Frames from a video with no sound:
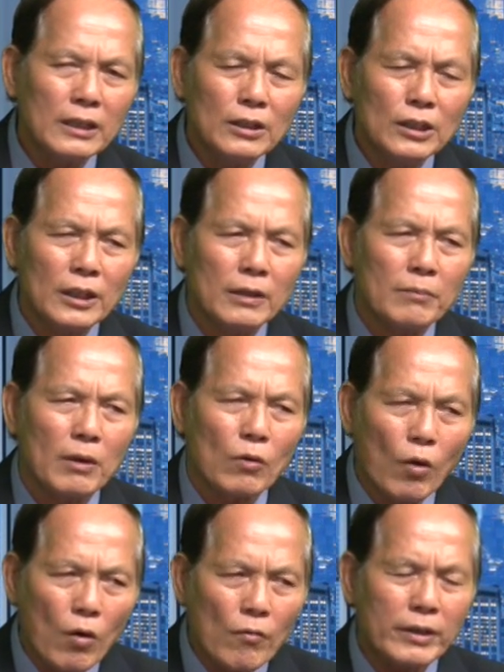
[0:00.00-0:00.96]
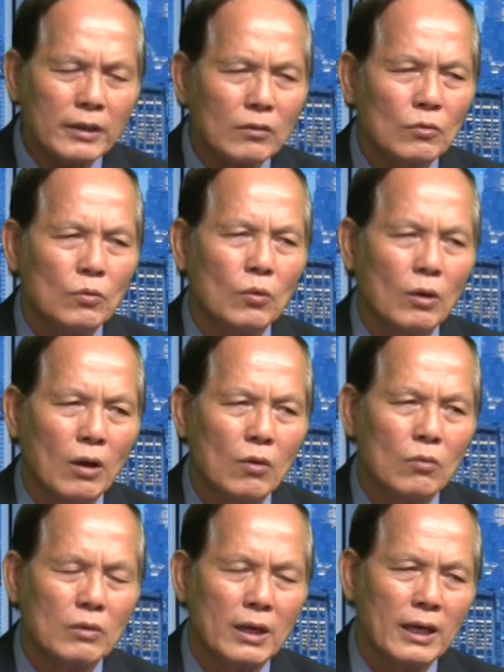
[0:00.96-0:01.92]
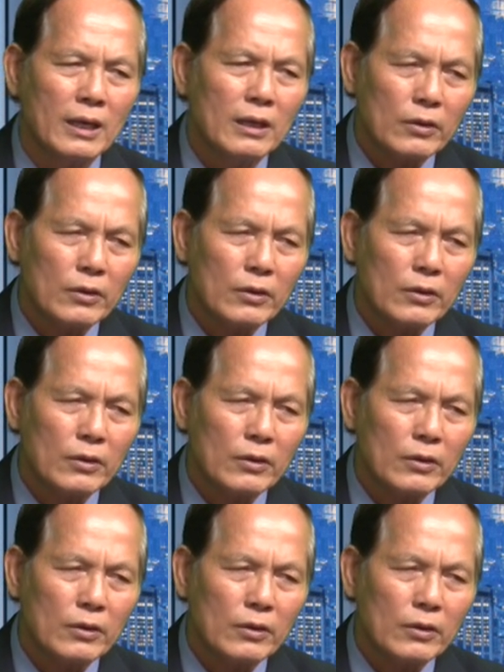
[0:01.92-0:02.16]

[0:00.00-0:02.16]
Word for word: người mà cố vấn của ông ờ,